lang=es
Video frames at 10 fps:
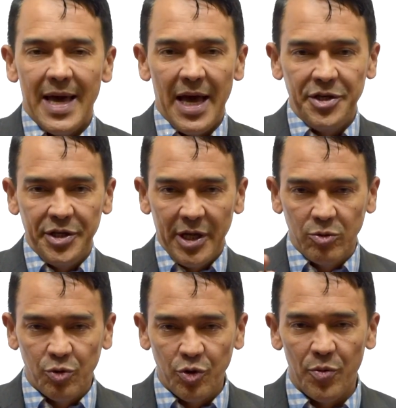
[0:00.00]
Allí
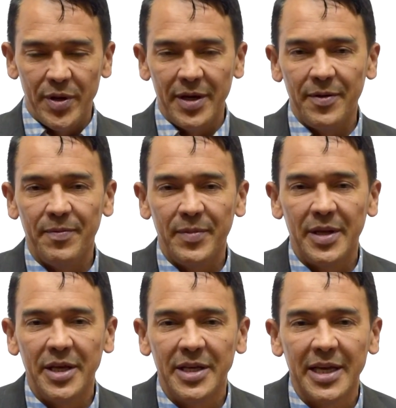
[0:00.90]
transcurrió mi,
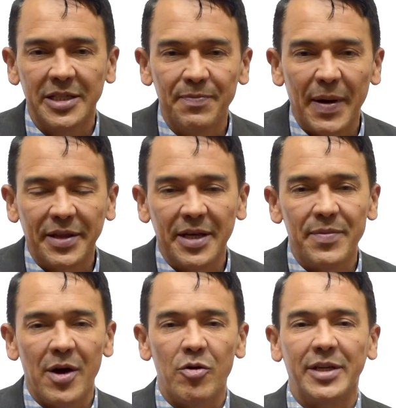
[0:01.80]
niñez y parte de
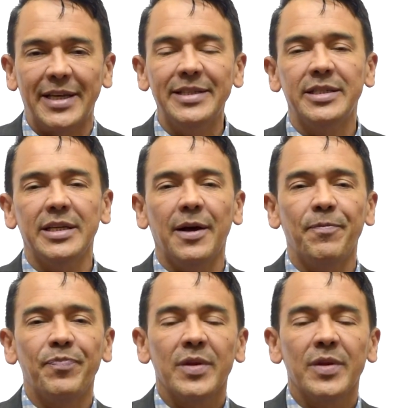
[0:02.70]
mi adolescencia